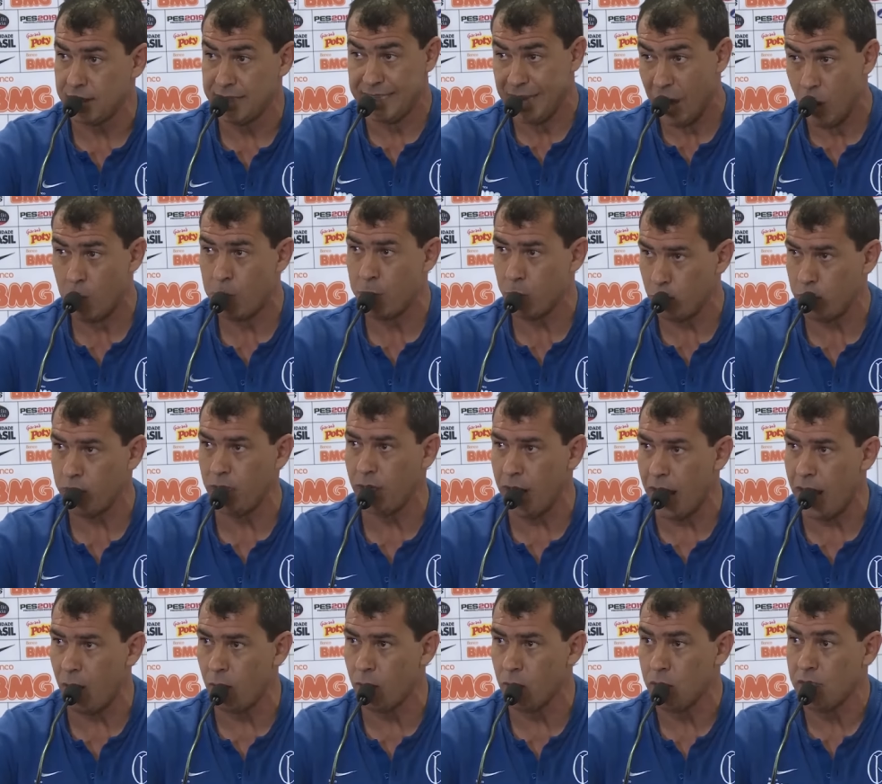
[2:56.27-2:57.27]
não para o
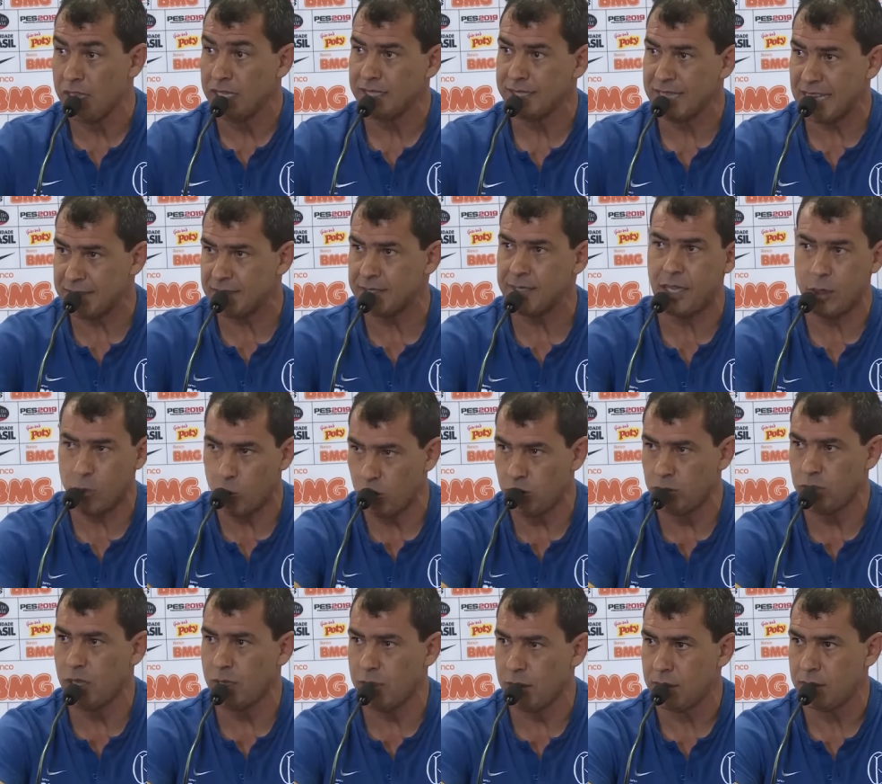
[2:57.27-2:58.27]
Hilal, na
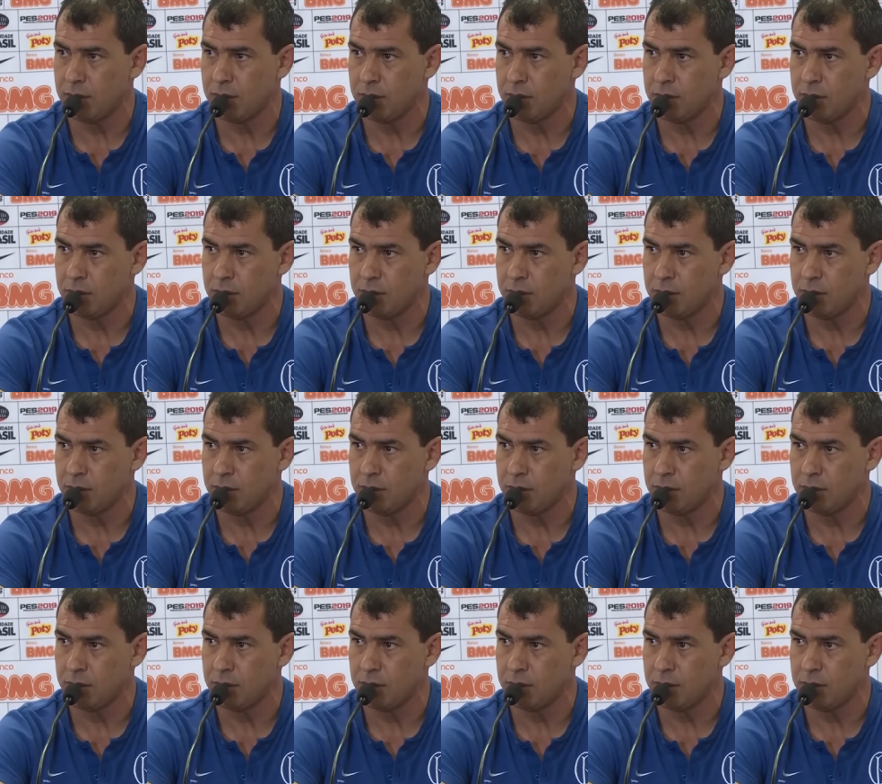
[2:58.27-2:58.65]
segunda.